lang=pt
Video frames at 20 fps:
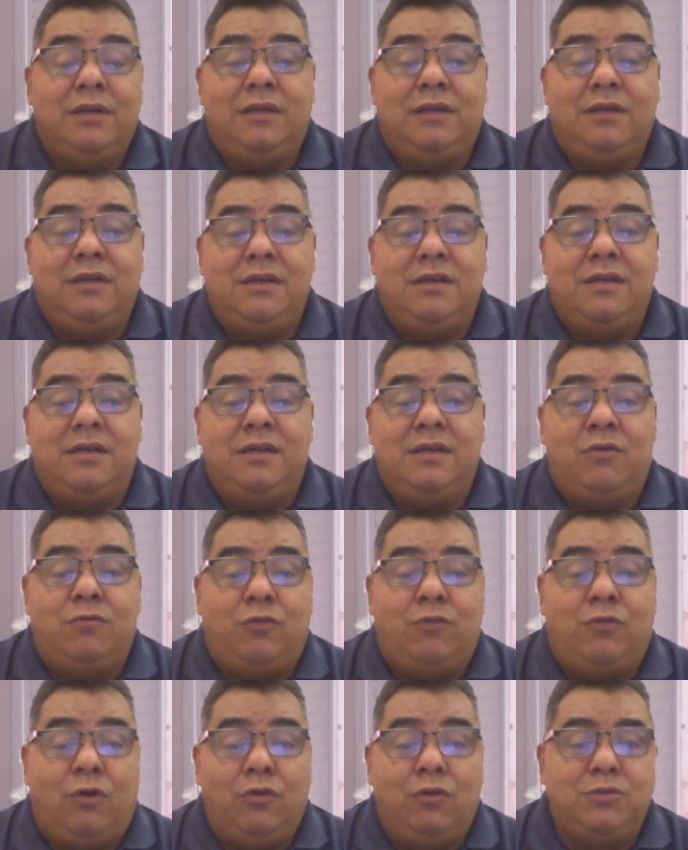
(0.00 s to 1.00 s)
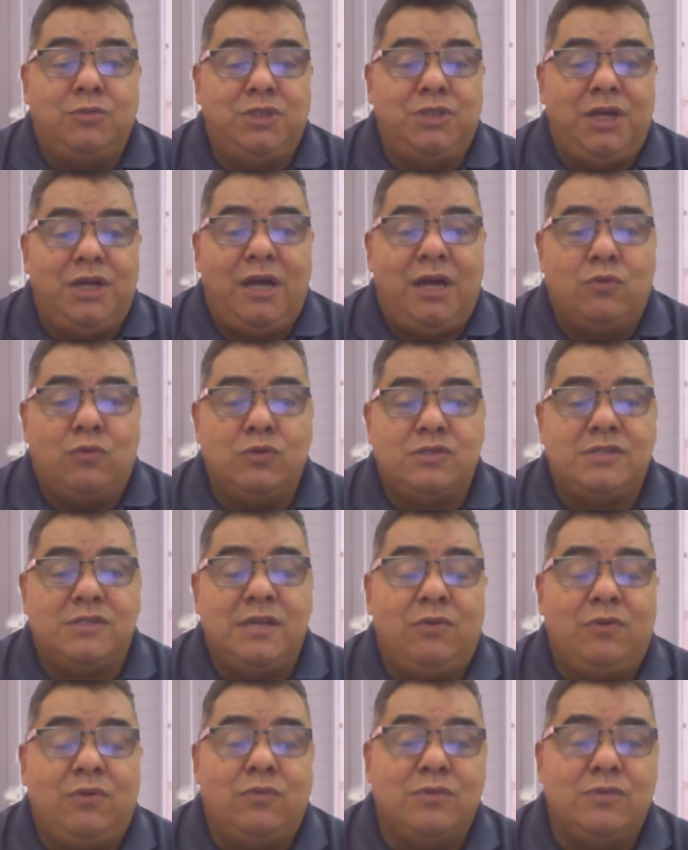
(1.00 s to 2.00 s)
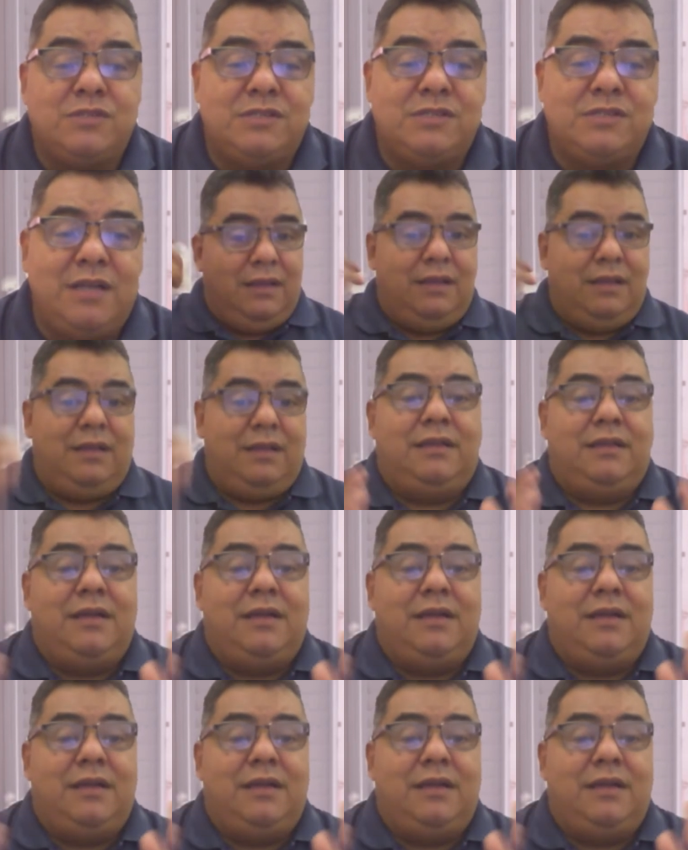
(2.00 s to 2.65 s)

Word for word: que é um volume de recursos aí considerável,